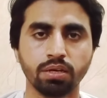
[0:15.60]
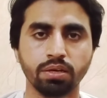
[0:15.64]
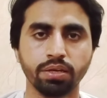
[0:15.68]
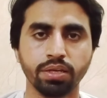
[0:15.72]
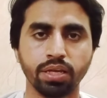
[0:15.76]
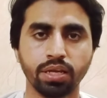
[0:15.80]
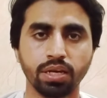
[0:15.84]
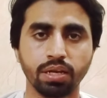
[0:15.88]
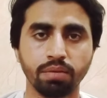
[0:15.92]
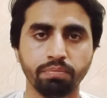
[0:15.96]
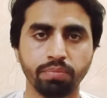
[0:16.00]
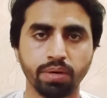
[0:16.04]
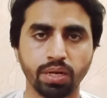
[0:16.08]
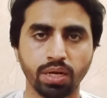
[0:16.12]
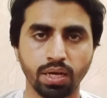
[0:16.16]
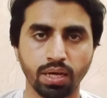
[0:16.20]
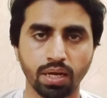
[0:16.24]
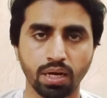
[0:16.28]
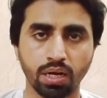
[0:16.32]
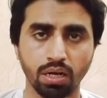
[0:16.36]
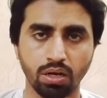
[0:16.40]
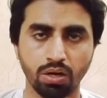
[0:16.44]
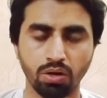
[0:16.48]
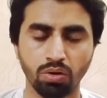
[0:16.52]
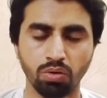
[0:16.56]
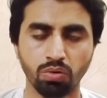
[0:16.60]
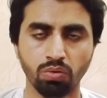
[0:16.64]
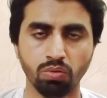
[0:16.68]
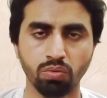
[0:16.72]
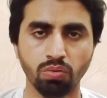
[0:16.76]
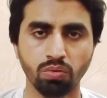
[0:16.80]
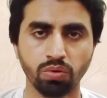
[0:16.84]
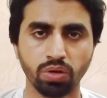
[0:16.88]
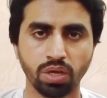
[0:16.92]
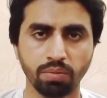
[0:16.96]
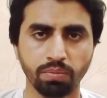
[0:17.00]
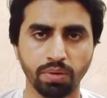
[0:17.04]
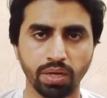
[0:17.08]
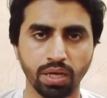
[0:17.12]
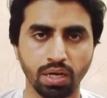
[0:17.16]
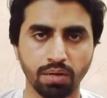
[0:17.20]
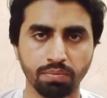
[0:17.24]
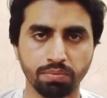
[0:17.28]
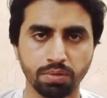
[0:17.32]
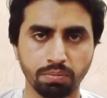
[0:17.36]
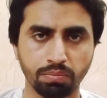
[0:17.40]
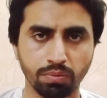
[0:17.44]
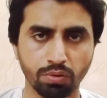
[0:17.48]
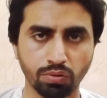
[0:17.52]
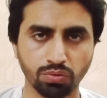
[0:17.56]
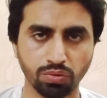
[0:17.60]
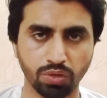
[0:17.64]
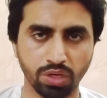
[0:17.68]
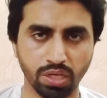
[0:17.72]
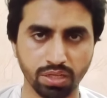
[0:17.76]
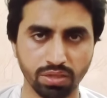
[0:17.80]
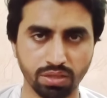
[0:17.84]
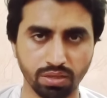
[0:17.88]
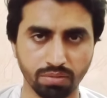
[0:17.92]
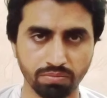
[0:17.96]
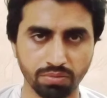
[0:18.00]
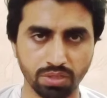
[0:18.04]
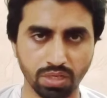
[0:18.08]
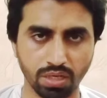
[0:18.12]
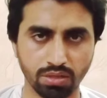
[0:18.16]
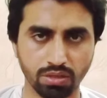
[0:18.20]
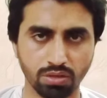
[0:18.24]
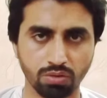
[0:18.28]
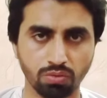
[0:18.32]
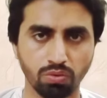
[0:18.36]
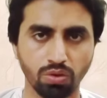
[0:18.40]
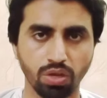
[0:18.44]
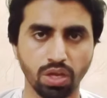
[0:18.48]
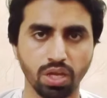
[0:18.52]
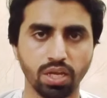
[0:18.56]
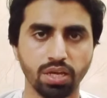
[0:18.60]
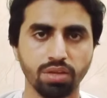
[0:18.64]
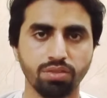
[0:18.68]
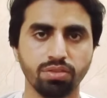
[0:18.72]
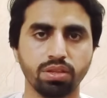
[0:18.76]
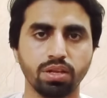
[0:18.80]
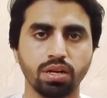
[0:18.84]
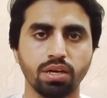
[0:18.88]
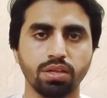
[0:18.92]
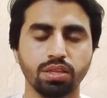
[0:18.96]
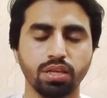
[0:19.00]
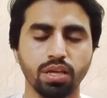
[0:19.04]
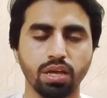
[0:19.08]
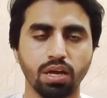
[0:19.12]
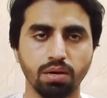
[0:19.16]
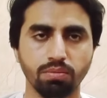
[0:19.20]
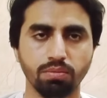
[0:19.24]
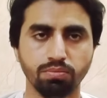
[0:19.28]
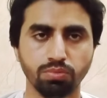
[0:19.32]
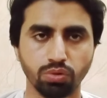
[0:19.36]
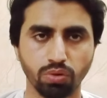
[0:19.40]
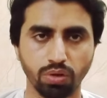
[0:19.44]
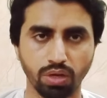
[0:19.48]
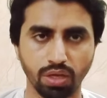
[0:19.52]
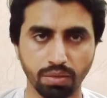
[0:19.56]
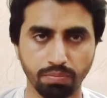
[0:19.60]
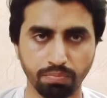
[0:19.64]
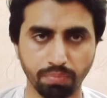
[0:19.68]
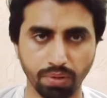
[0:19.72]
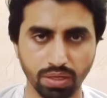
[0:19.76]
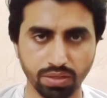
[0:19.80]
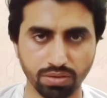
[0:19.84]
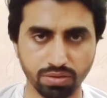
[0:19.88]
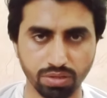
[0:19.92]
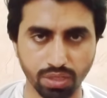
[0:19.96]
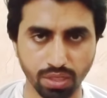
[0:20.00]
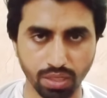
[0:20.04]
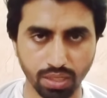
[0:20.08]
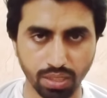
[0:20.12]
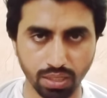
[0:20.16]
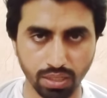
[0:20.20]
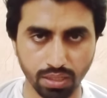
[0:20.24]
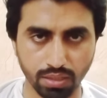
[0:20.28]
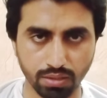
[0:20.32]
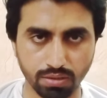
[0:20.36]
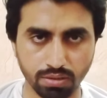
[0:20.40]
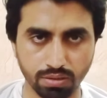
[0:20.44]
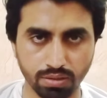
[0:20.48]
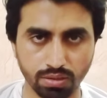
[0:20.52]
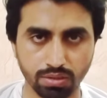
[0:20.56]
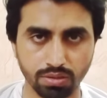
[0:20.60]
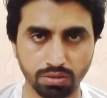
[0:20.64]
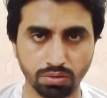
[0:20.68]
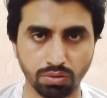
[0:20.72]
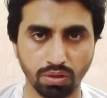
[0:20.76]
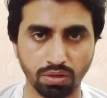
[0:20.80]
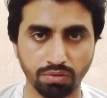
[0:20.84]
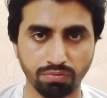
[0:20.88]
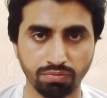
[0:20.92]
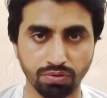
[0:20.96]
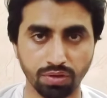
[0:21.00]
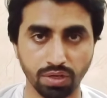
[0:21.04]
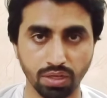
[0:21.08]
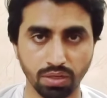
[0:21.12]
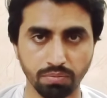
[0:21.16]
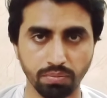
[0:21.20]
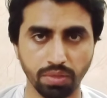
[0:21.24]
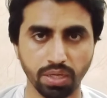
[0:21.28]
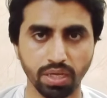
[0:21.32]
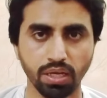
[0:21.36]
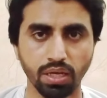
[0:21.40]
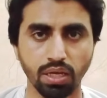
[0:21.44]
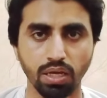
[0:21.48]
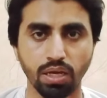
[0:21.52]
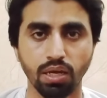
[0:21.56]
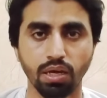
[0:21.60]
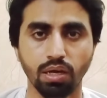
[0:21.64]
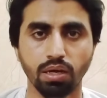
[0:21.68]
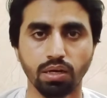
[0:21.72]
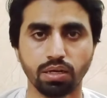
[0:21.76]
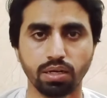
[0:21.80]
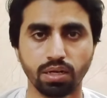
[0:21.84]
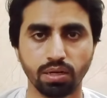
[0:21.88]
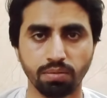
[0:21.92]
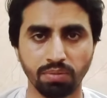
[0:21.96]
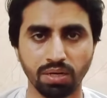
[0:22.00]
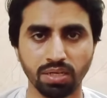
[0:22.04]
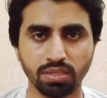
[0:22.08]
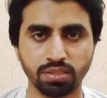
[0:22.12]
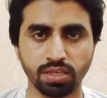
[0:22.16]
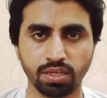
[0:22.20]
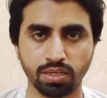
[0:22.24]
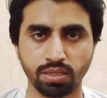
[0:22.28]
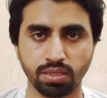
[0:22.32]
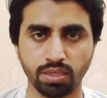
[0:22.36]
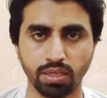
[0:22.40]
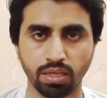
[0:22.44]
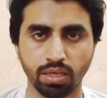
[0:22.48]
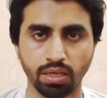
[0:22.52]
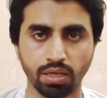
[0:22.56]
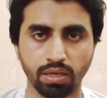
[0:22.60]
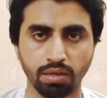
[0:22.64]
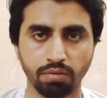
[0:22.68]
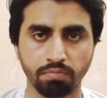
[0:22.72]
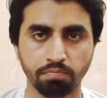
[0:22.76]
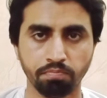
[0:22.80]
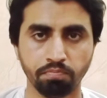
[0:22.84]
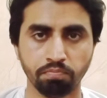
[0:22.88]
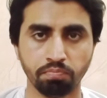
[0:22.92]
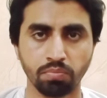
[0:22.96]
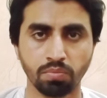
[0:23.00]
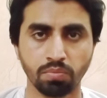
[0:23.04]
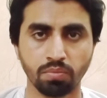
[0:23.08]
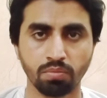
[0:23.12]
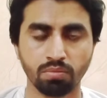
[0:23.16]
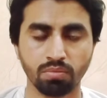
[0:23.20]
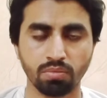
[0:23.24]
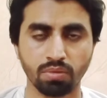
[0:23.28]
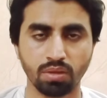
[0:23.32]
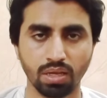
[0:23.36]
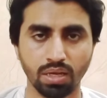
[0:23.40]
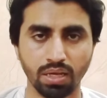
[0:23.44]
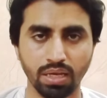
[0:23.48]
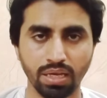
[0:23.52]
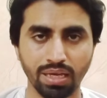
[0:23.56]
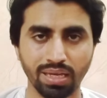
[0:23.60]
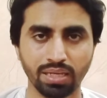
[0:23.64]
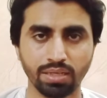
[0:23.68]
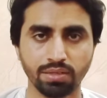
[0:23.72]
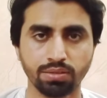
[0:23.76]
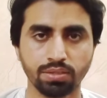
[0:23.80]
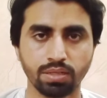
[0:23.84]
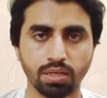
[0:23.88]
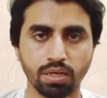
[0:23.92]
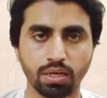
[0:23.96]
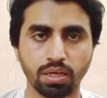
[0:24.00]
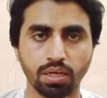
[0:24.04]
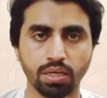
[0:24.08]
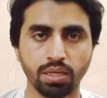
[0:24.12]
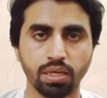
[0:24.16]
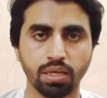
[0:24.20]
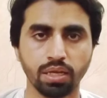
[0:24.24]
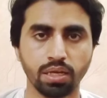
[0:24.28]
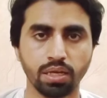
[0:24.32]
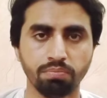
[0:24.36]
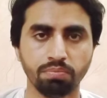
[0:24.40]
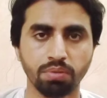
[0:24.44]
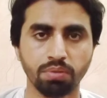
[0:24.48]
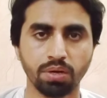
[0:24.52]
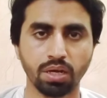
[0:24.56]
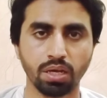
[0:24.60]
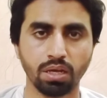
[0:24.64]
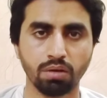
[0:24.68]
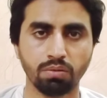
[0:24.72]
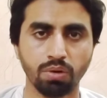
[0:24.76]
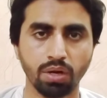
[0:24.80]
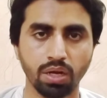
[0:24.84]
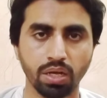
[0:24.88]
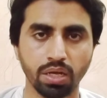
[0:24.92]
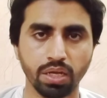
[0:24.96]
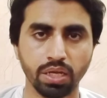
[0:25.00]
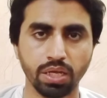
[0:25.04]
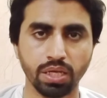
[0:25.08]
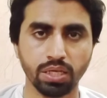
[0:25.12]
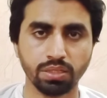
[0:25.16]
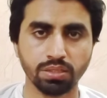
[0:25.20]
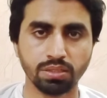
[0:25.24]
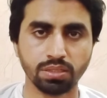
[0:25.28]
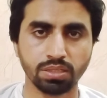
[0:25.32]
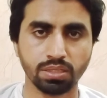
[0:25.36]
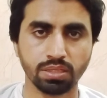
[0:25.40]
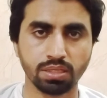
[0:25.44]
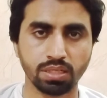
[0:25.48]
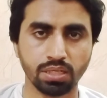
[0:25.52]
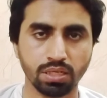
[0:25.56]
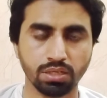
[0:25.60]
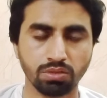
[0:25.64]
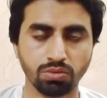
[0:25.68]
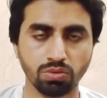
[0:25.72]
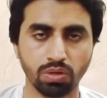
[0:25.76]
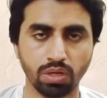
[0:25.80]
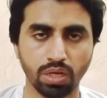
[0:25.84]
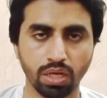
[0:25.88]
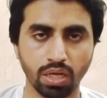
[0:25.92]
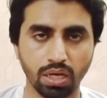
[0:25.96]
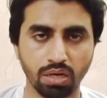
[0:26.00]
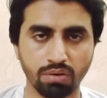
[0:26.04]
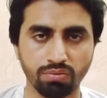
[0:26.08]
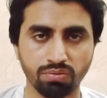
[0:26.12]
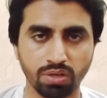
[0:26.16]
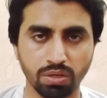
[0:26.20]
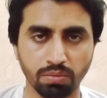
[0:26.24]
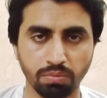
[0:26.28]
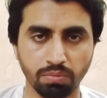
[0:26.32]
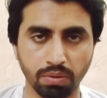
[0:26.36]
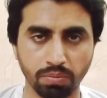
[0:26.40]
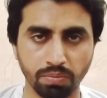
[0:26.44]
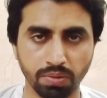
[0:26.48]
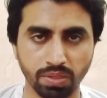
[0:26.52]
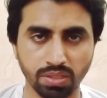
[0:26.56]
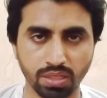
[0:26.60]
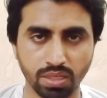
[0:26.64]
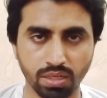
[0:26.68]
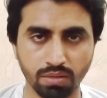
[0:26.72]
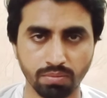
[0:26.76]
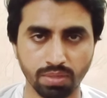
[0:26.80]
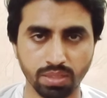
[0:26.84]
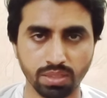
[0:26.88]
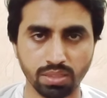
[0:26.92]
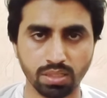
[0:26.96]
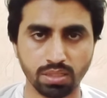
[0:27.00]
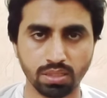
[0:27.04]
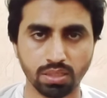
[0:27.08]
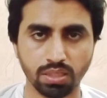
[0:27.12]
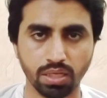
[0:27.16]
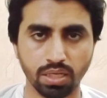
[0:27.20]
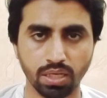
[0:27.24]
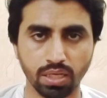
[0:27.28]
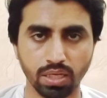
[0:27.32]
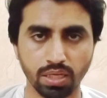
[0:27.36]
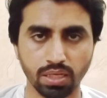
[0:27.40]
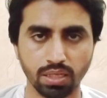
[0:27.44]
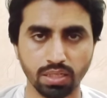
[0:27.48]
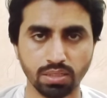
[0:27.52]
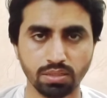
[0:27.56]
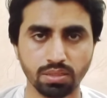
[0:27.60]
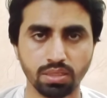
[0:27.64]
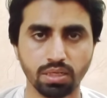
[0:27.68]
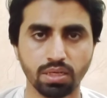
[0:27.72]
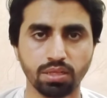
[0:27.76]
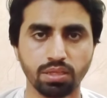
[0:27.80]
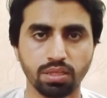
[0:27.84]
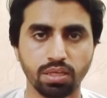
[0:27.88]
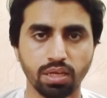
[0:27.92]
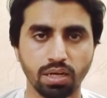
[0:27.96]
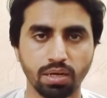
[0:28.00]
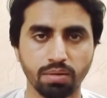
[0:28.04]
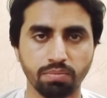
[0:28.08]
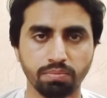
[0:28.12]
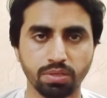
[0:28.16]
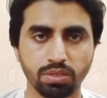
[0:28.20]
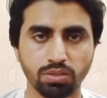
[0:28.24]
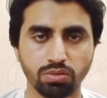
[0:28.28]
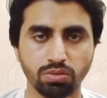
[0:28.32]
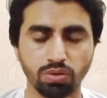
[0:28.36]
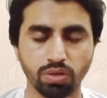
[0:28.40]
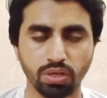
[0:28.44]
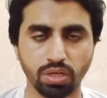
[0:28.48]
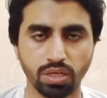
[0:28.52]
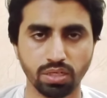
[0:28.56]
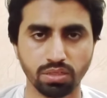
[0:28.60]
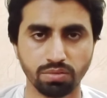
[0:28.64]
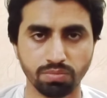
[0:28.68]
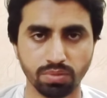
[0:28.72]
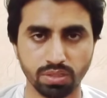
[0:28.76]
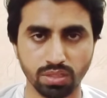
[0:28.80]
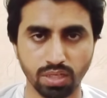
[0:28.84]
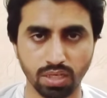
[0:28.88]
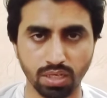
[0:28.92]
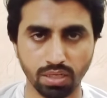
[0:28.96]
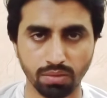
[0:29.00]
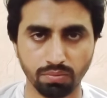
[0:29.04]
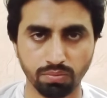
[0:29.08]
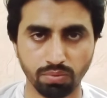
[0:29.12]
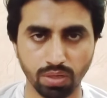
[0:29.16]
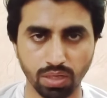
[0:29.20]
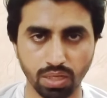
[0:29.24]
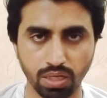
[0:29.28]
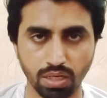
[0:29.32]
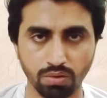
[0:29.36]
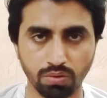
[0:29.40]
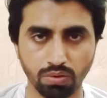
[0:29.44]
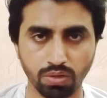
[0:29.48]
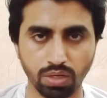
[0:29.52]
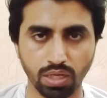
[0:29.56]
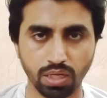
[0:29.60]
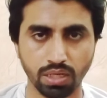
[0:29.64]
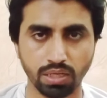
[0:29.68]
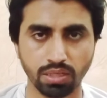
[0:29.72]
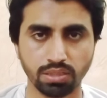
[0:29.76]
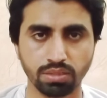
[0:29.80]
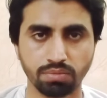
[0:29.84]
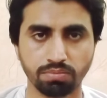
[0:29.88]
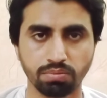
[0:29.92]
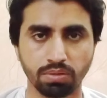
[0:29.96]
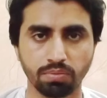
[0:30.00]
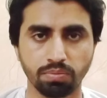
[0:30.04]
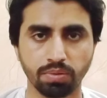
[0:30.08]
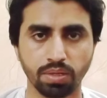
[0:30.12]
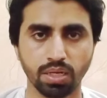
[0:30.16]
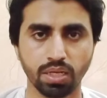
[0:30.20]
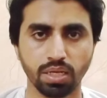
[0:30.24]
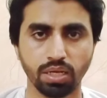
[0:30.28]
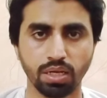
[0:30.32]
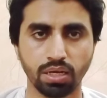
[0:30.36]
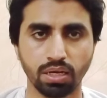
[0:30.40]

यानी बना रहा हूँ कि मैं आप सबको जो है समझा सकूँ कि किस तरह से आप जो है पैसे जो है फ्री में कमा सकते हैं एक इस तरह का ये ऐप आया हुआ है इसके ज़रिए जो है आप फ्री में पैसे कमा सकते हैं किस तरह से आपने जो है इसमें साइनअप वगैरह होना है सबसे पहले